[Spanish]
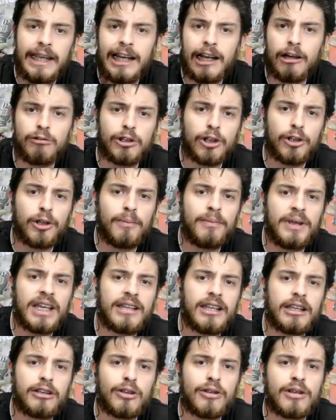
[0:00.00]
y la autonomía
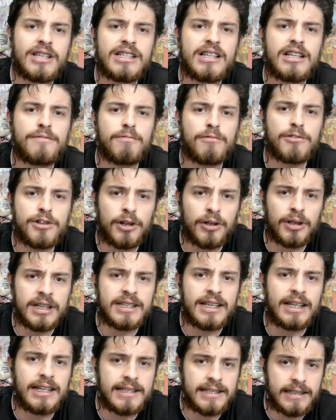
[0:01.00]
de todas las funciones del